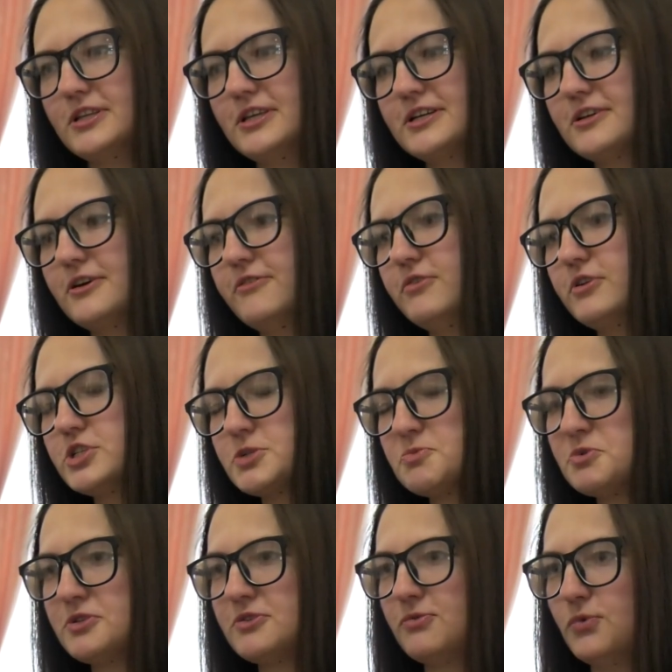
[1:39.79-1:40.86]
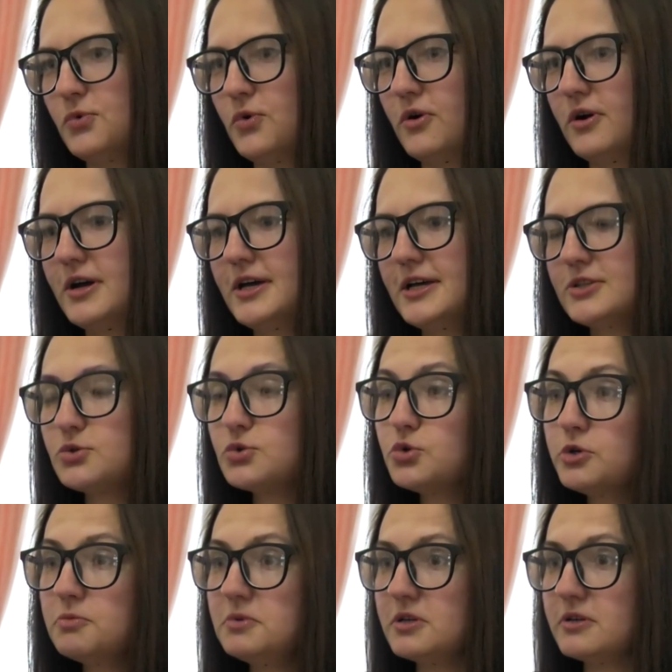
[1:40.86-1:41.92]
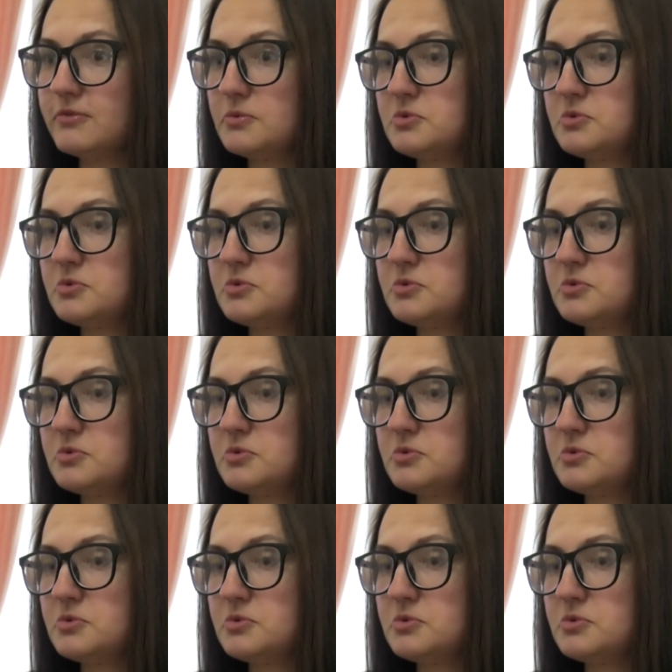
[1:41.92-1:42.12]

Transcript: некое волшебство, другой мир.